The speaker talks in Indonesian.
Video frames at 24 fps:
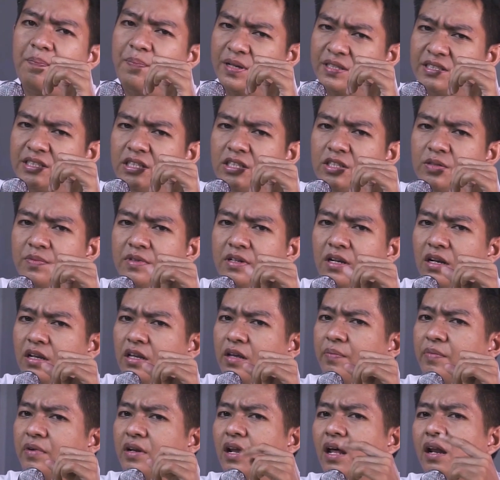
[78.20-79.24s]
sih
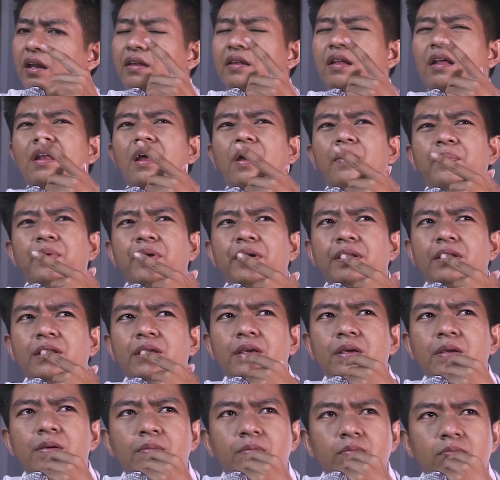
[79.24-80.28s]
sebenarnya menarik dari HP
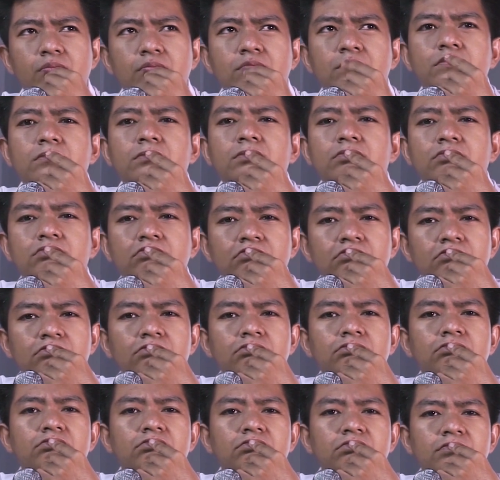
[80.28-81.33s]
ini?
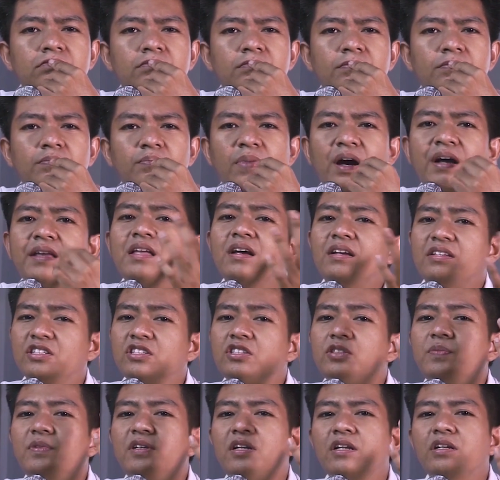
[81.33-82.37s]
Hmm, banyak
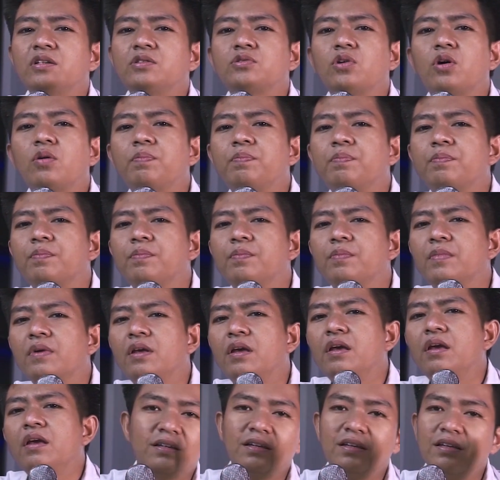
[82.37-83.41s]
sih sebenarnya sob.
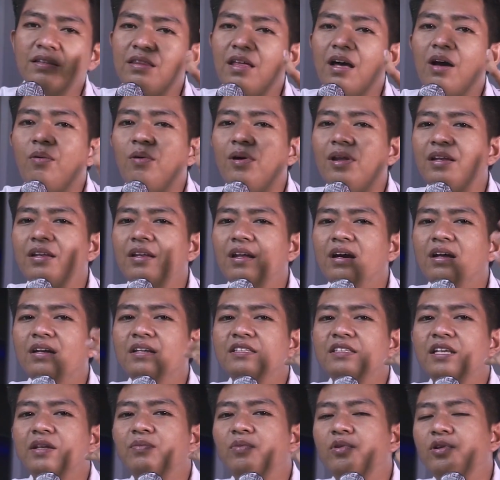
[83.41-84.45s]
Kita awali dengan
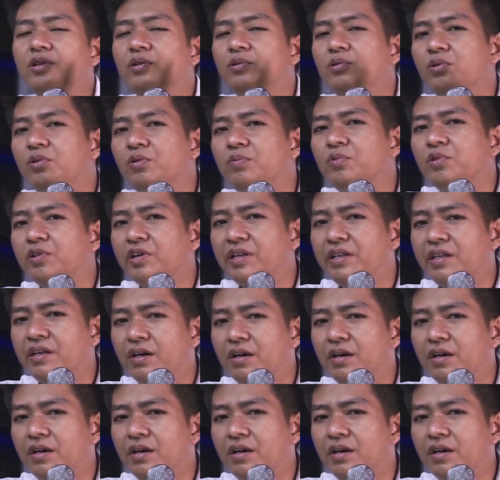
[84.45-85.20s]
desain body dulu mungkin